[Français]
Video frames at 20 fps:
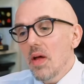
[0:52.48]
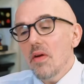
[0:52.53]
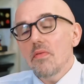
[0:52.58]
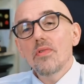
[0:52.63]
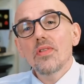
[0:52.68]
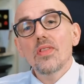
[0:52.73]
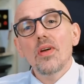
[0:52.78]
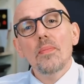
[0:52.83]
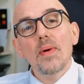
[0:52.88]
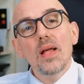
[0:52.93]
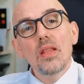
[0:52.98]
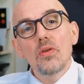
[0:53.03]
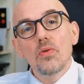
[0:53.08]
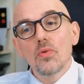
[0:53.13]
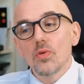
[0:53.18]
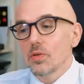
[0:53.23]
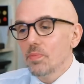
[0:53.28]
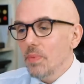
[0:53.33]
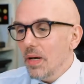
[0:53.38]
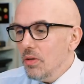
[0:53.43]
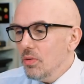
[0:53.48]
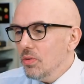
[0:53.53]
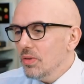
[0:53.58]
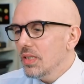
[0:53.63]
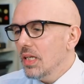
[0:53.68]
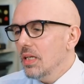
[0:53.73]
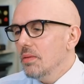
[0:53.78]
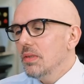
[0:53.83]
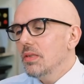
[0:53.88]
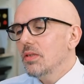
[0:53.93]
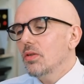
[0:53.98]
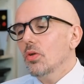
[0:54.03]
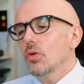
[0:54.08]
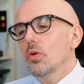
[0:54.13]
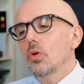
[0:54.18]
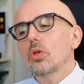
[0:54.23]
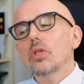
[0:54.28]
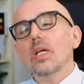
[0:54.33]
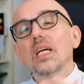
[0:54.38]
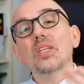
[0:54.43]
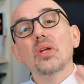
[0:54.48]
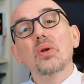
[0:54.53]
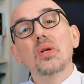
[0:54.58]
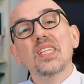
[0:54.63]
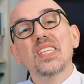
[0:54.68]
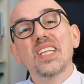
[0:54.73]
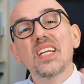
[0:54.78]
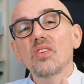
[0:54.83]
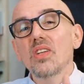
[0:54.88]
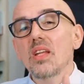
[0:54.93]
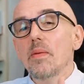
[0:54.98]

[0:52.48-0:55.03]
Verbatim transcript: Bienvenue dans Bad News. Bad News, c'est l'émission de l'autre actualité.